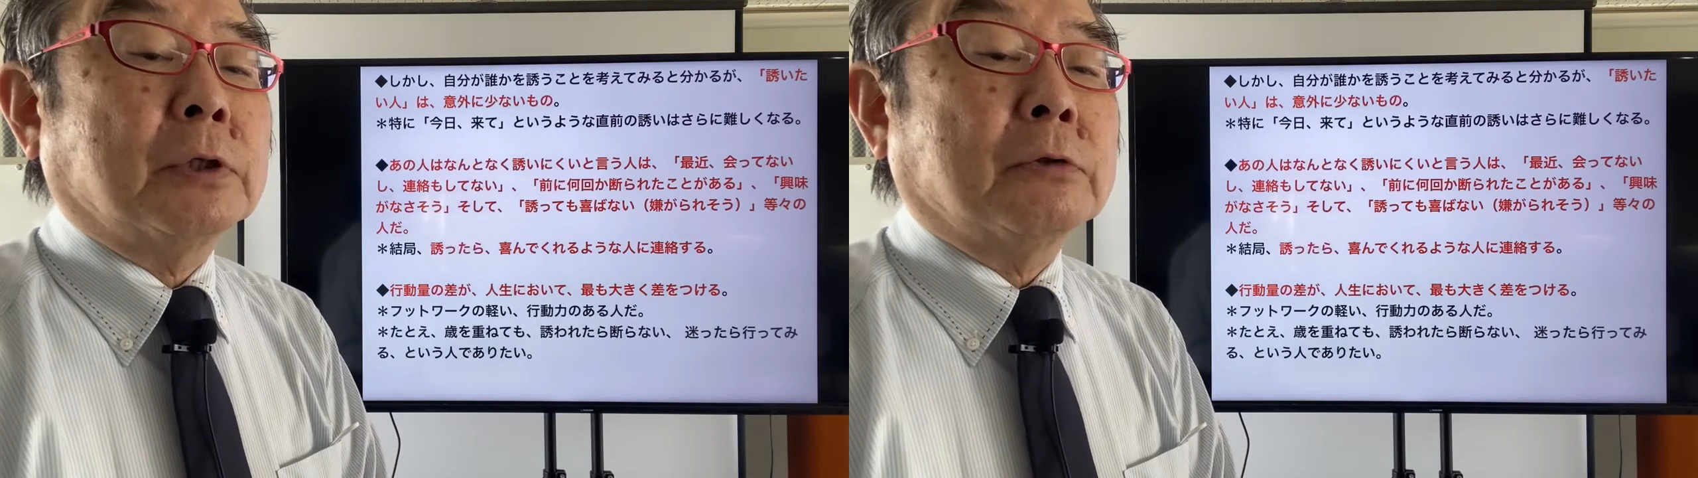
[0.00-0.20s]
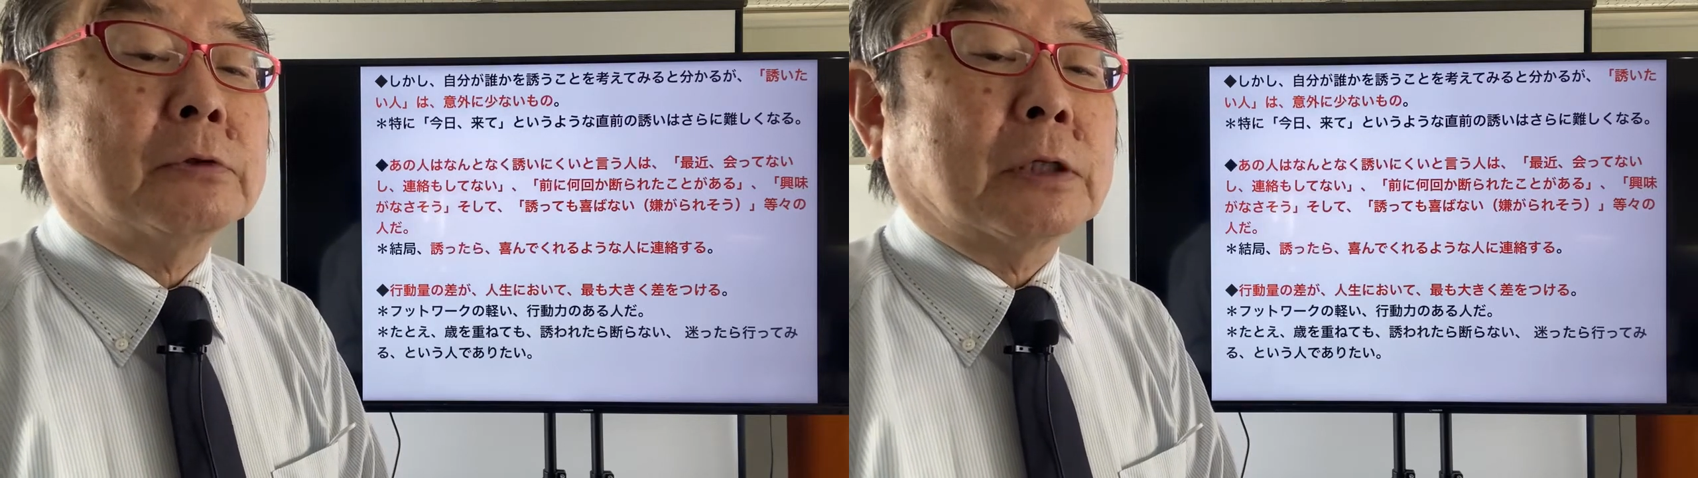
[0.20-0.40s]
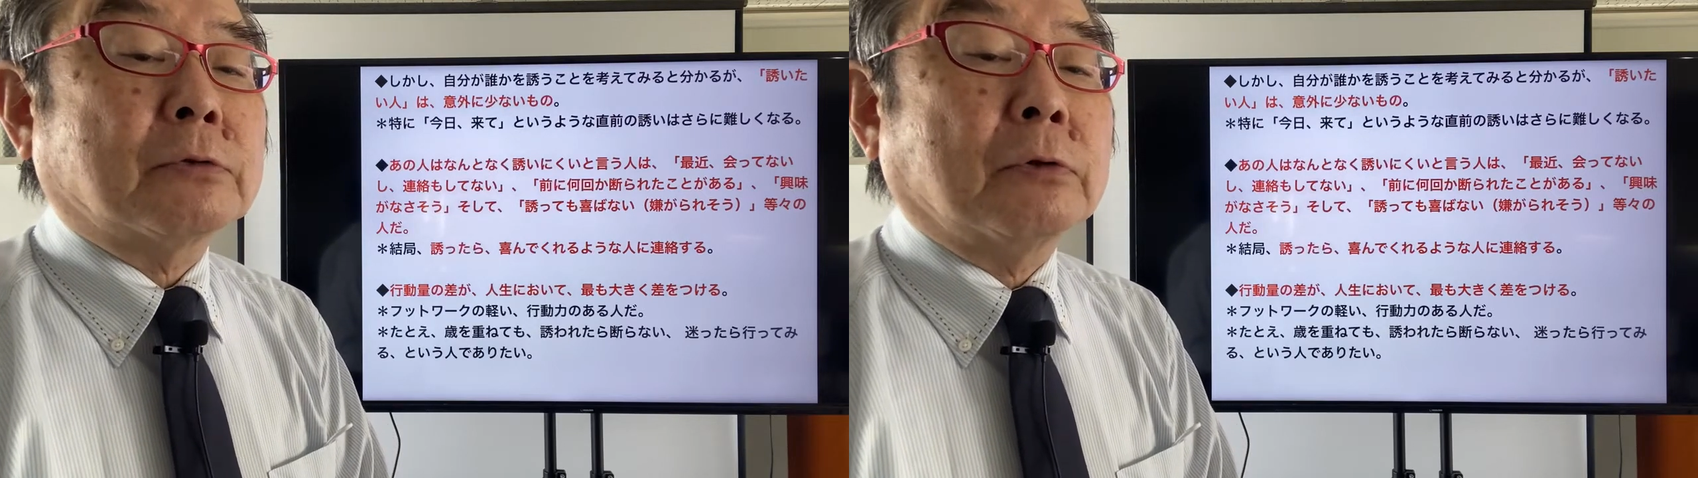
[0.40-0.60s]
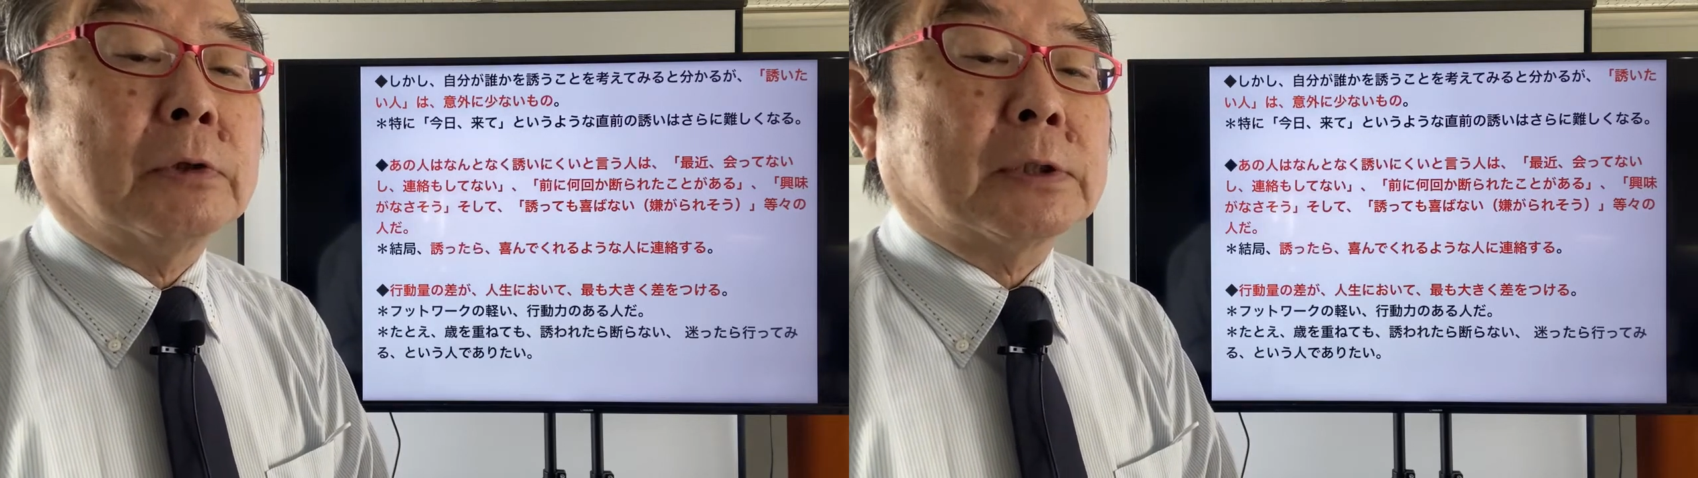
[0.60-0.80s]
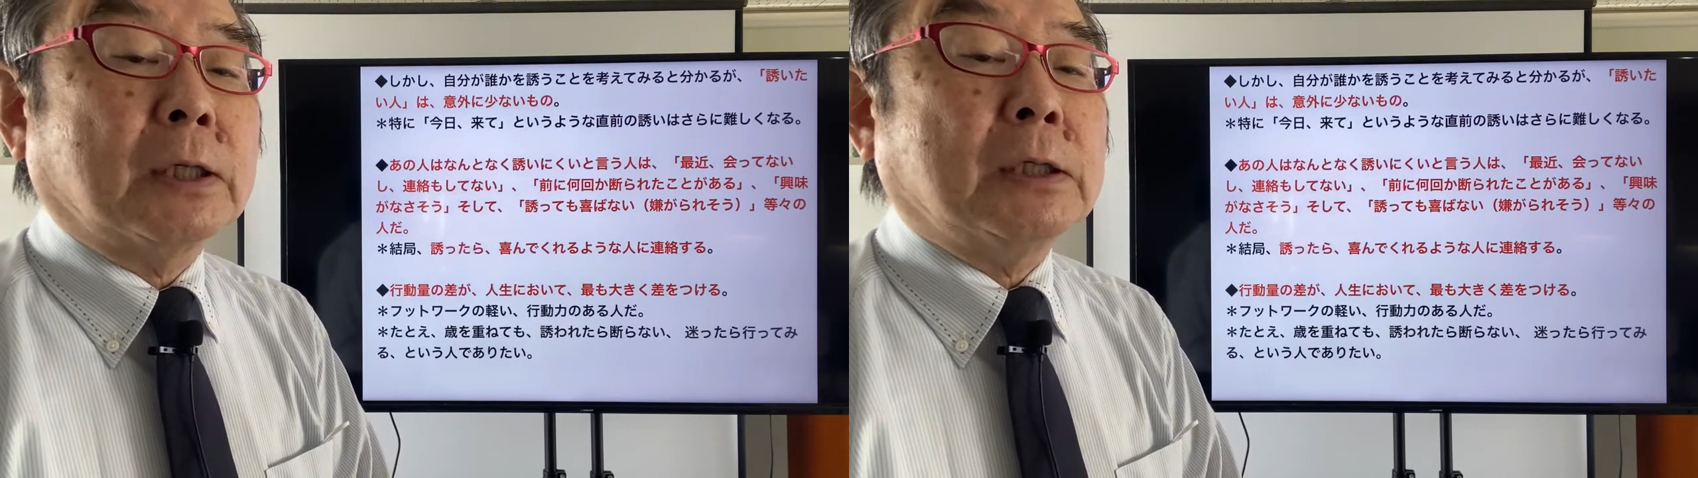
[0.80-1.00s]
前の誘い
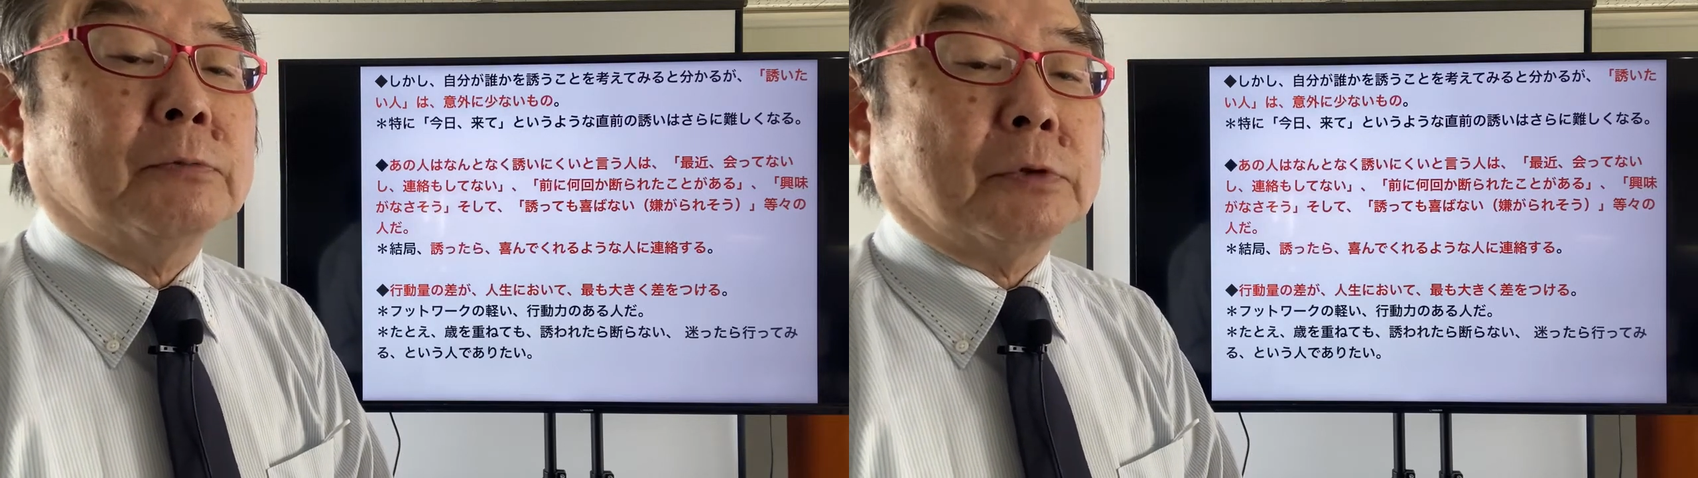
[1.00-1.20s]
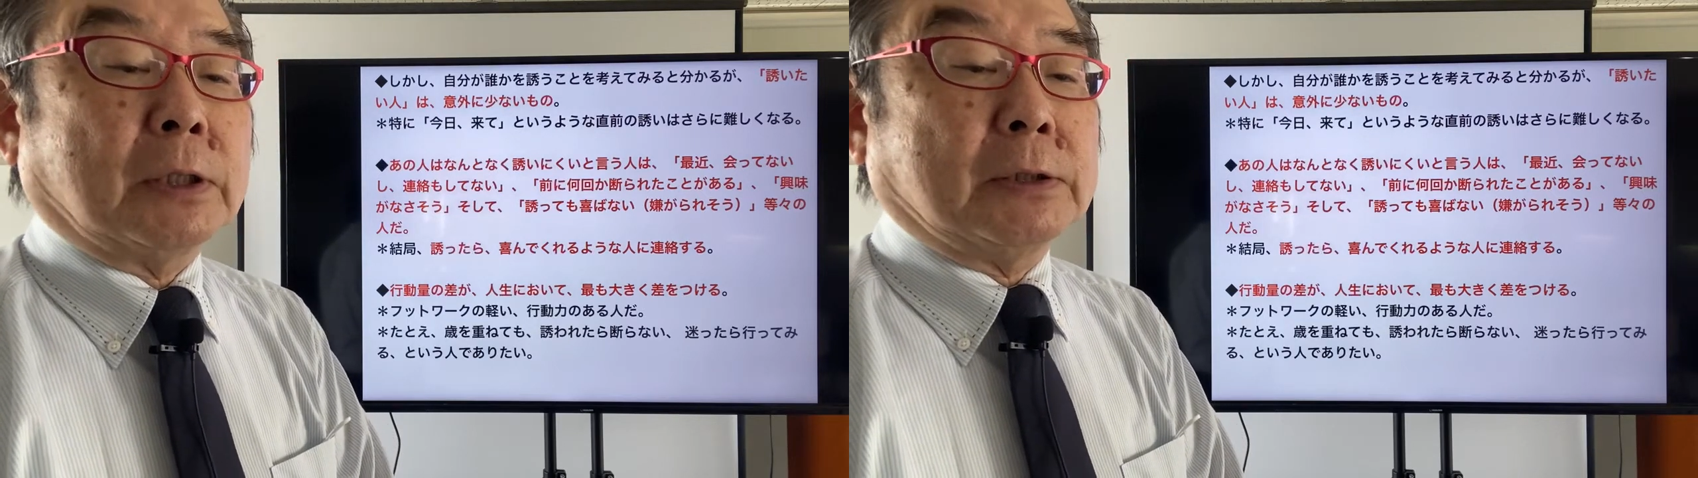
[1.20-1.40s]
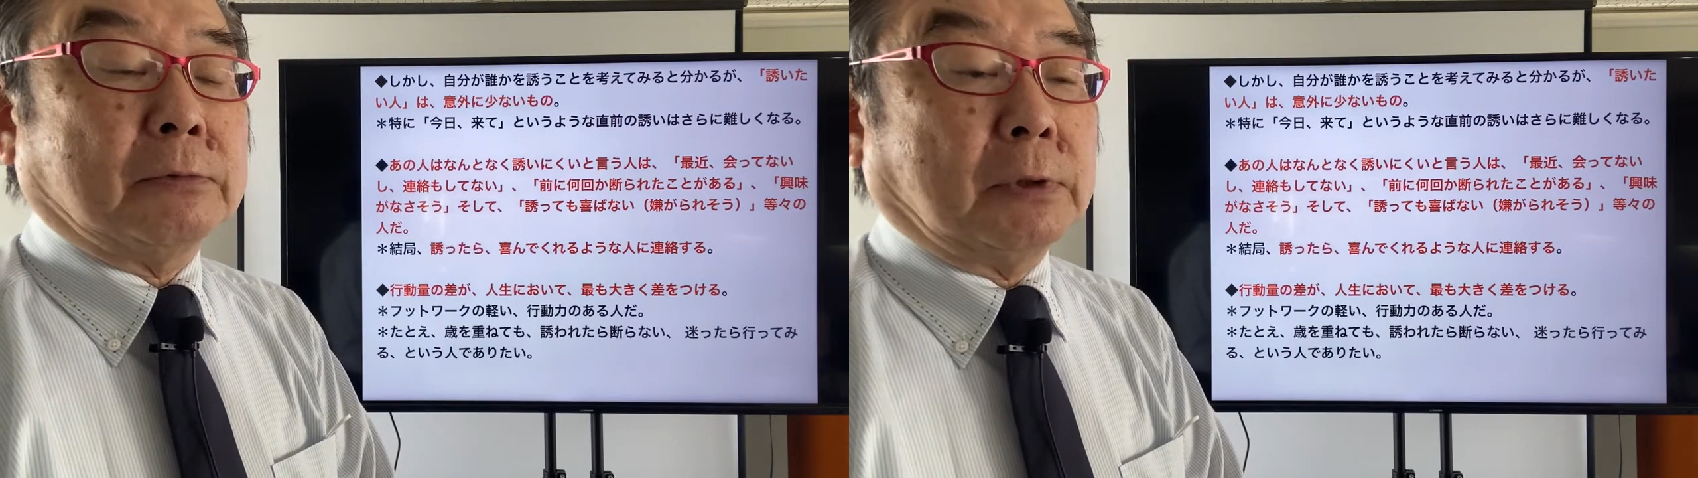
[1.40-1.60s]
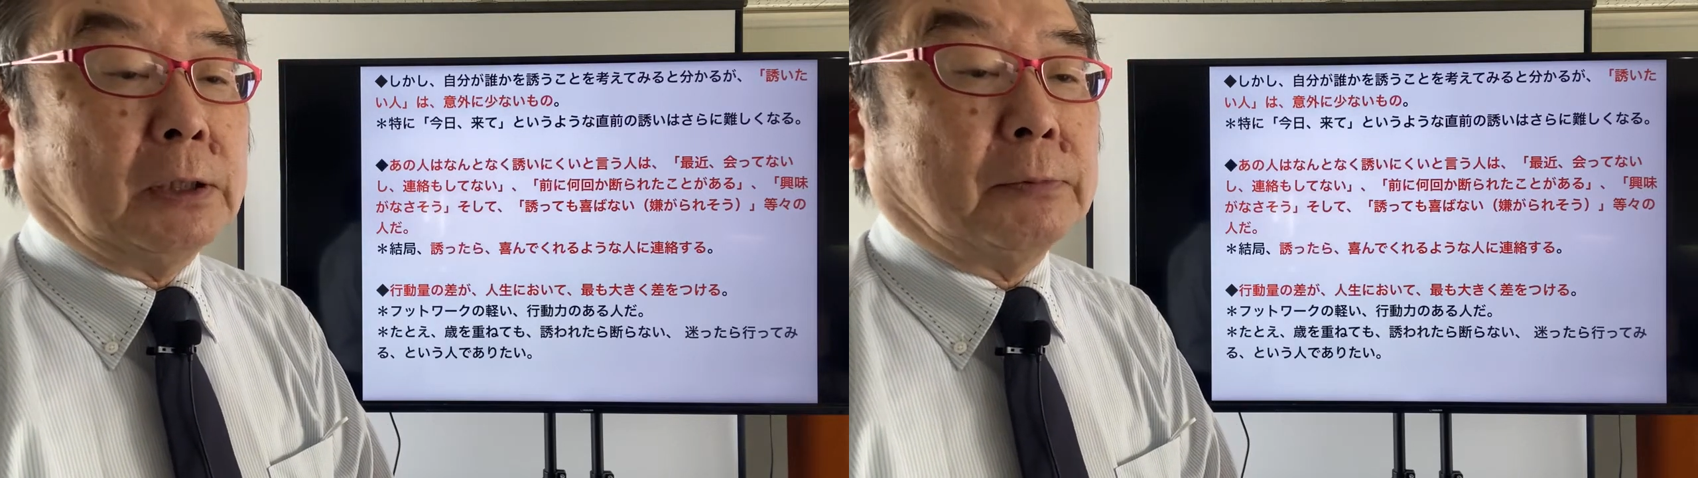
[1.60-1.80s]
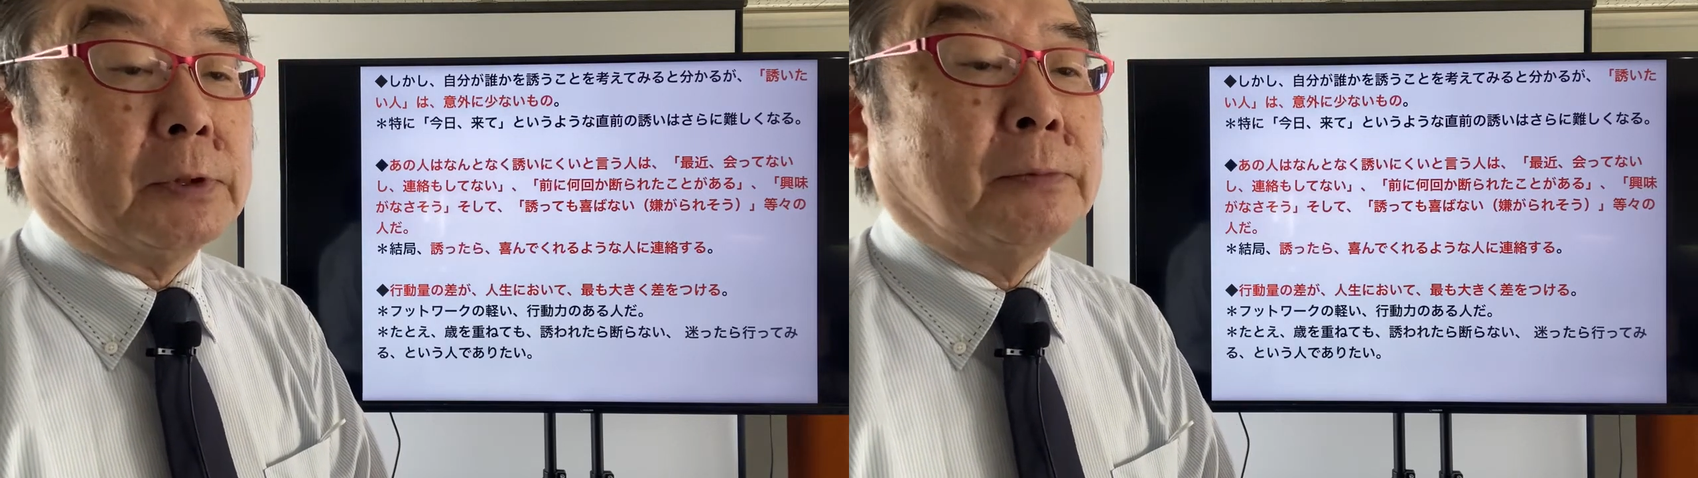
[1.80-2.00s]
はさらに難しくな
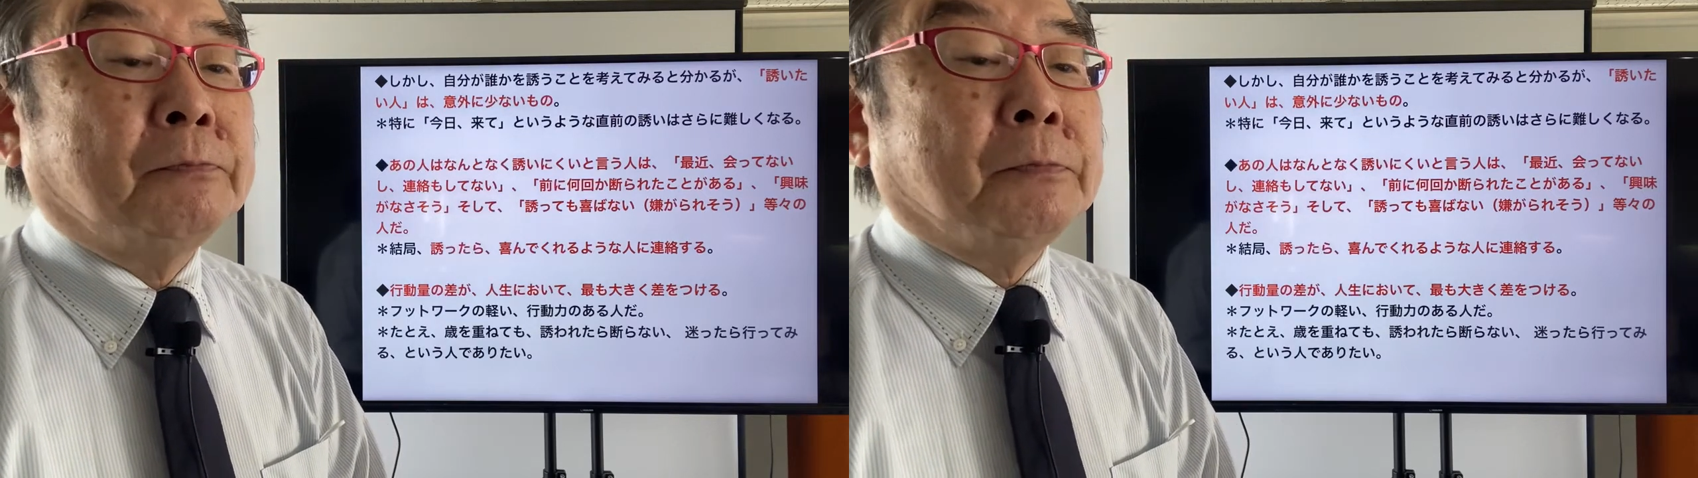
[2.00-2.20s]
ります